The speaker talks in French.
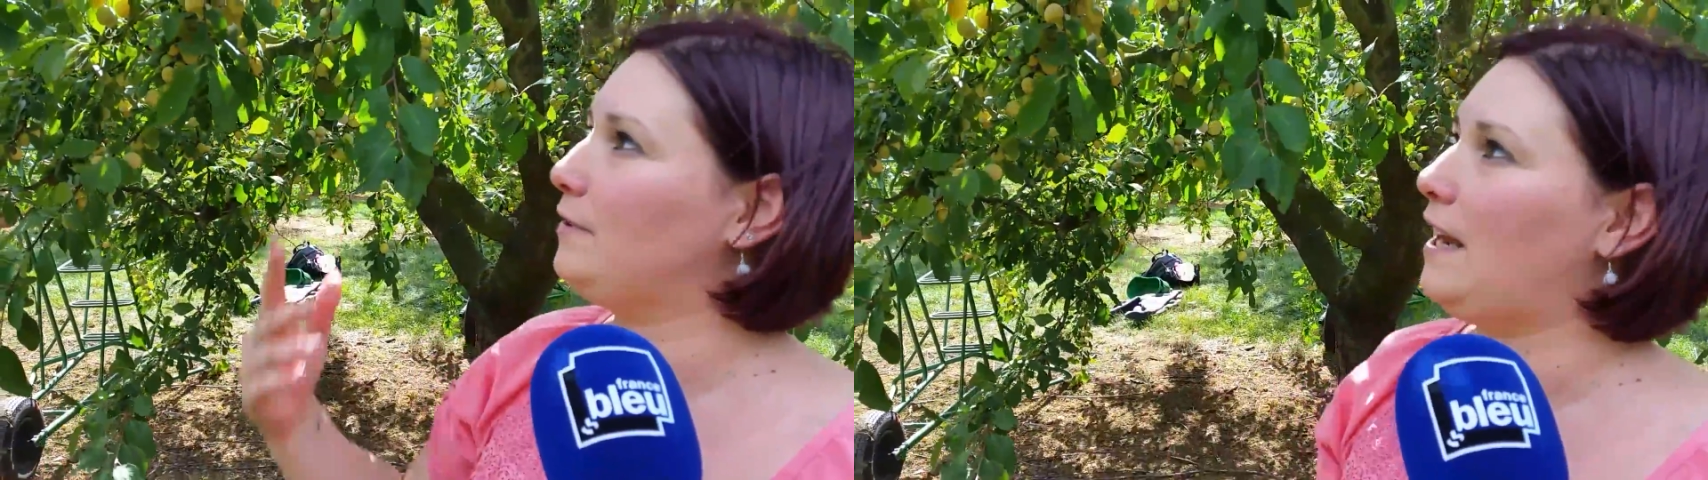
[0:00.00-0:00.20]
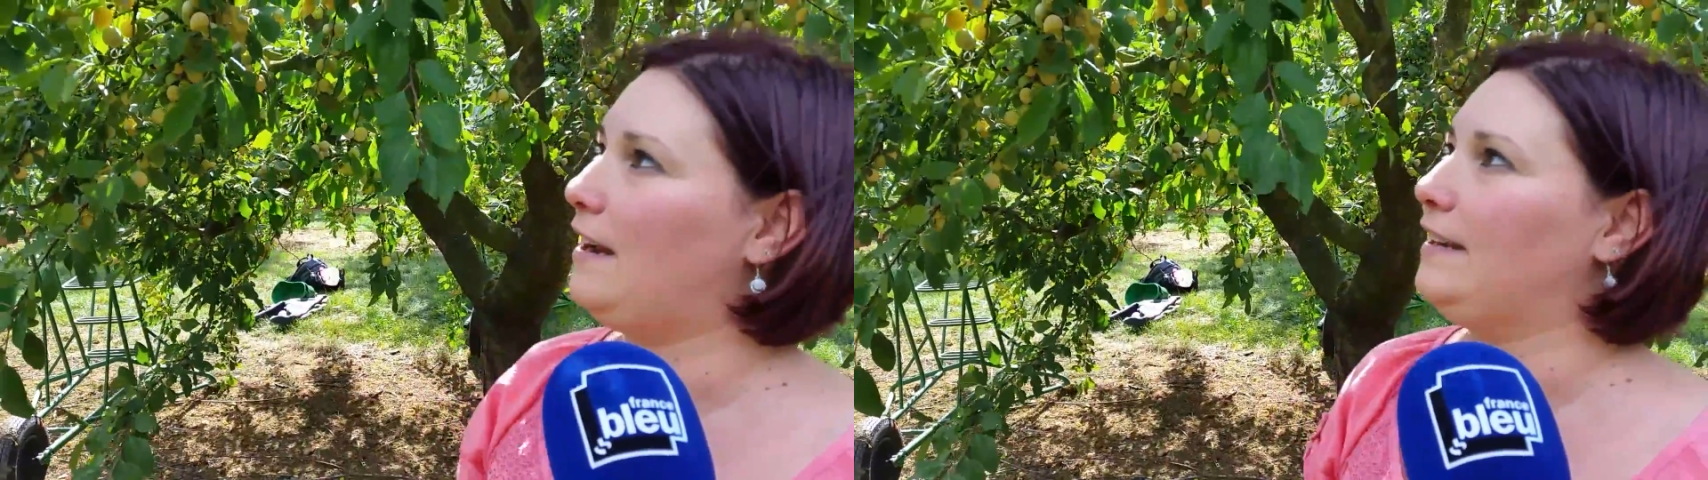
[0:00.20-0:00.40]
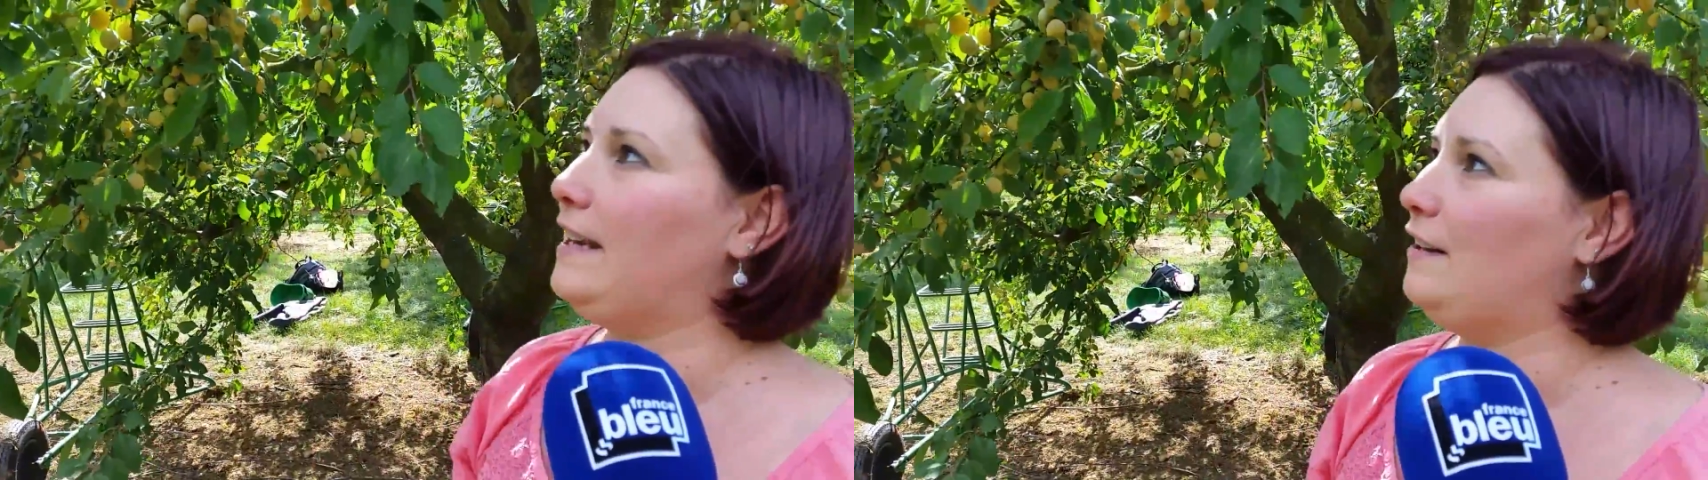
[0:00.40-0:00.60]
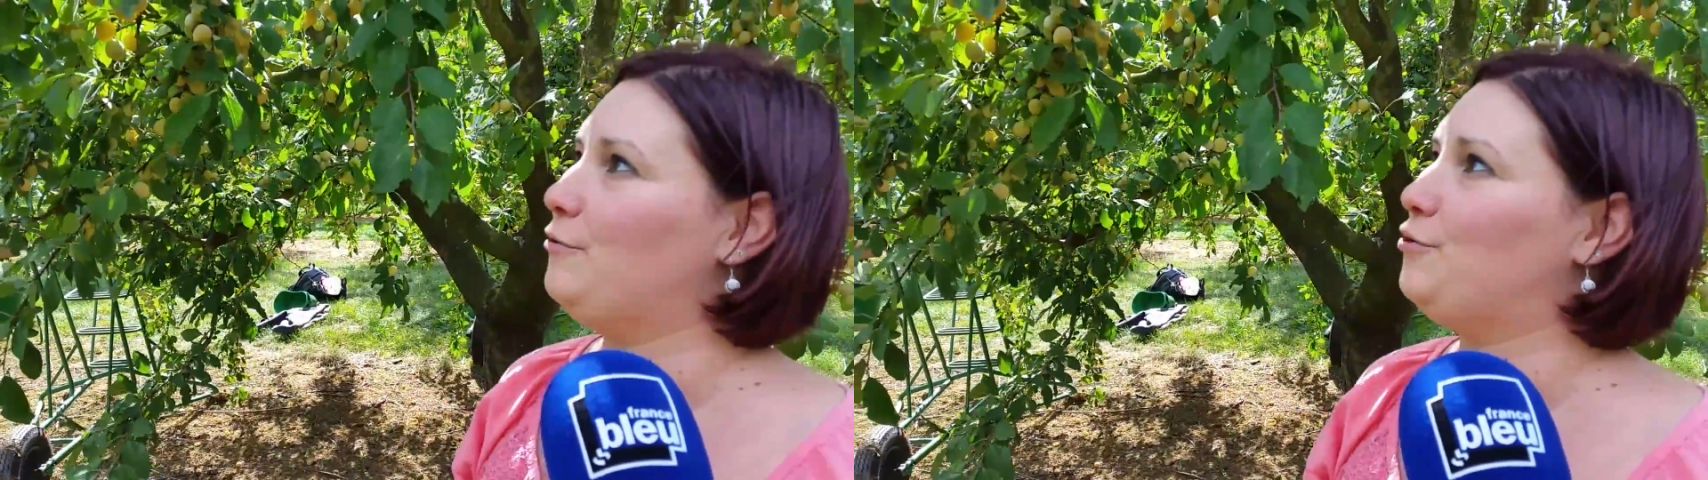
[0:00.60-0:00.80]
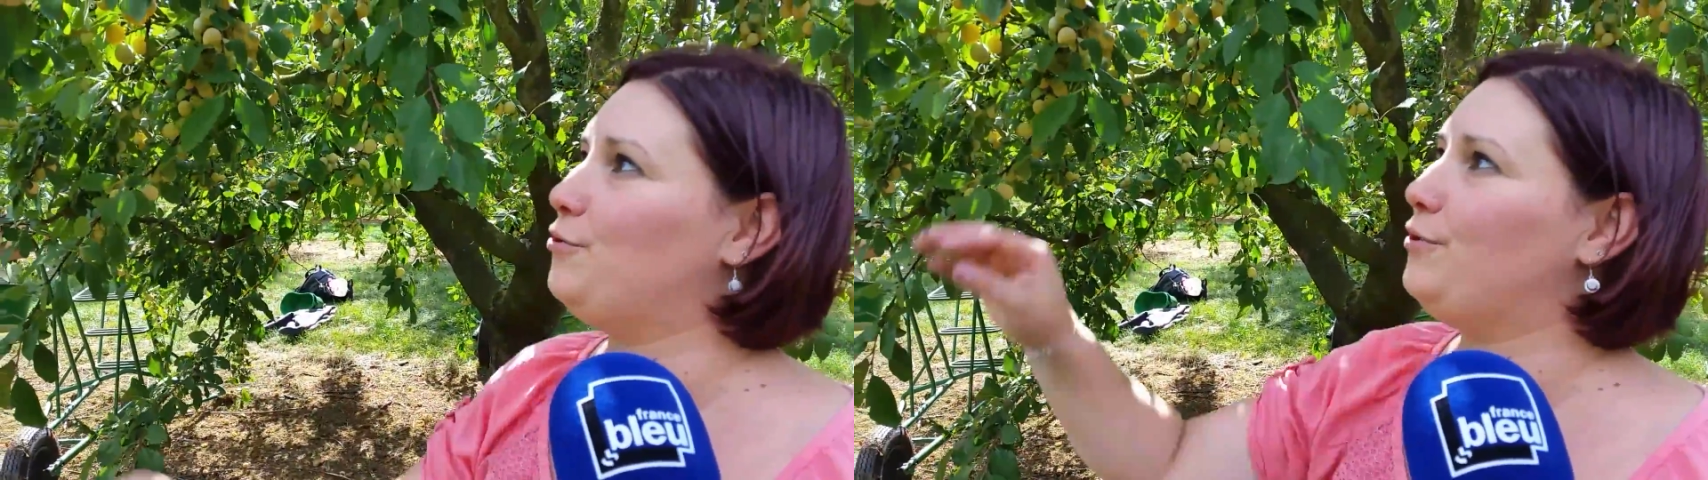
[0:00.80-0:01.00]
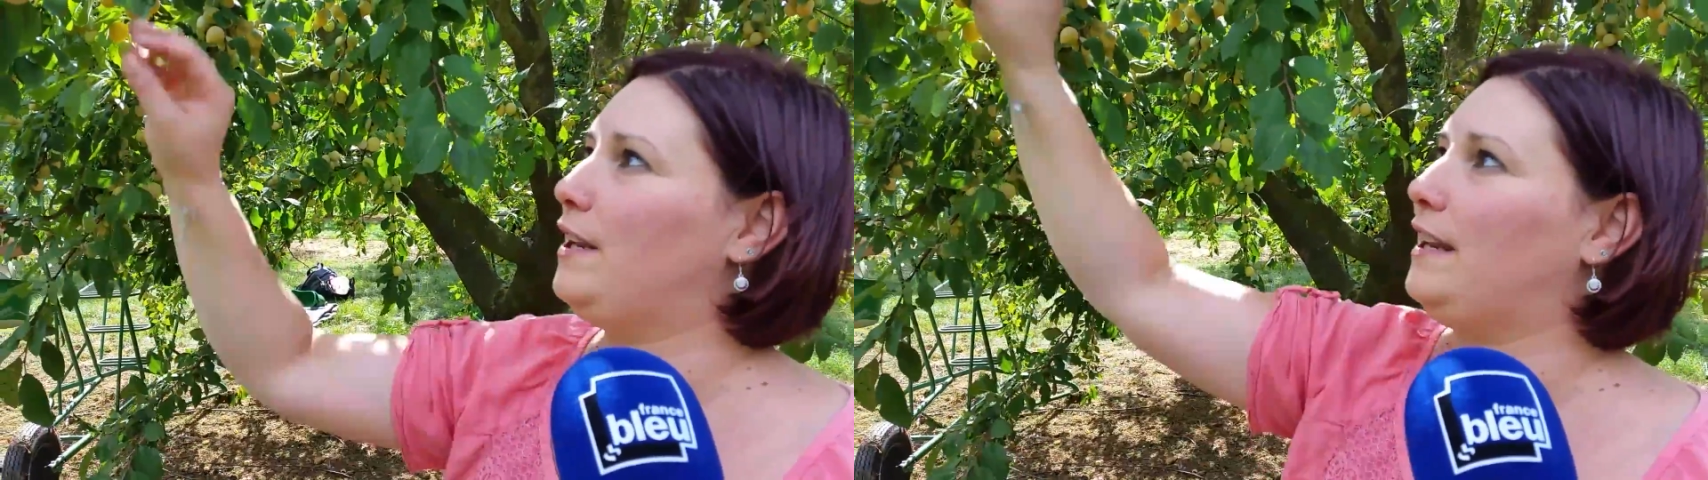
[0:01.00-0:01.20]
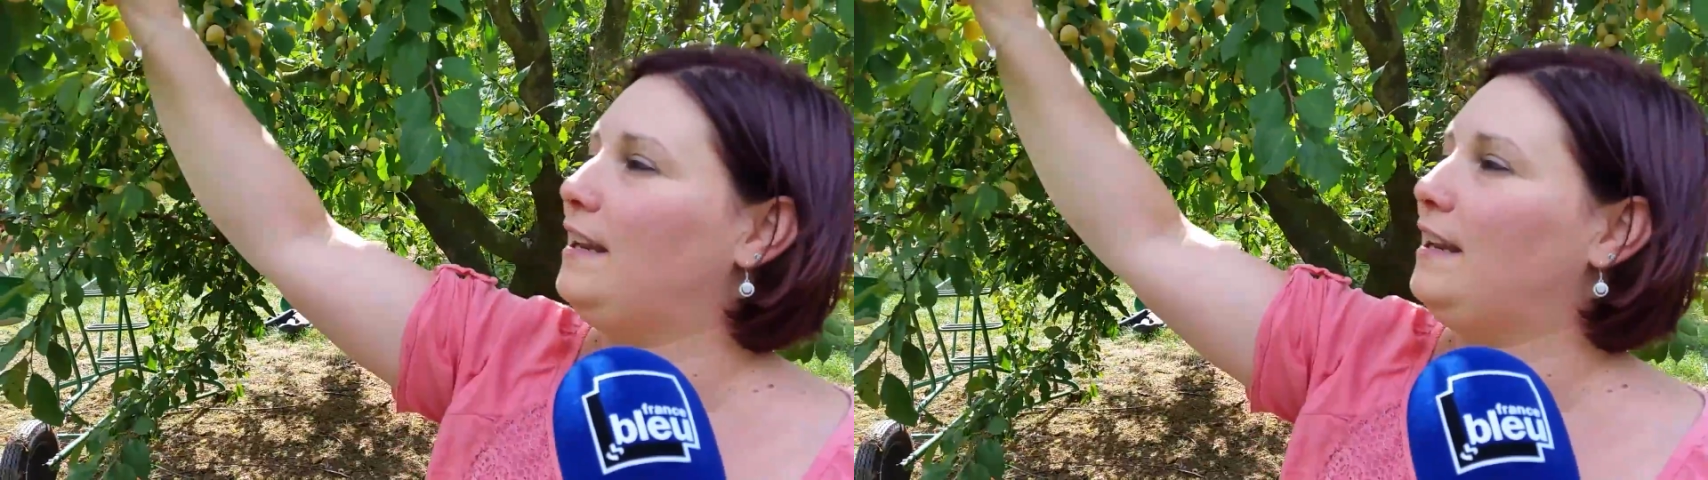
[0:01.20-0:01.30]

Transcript: il y, a, le jaune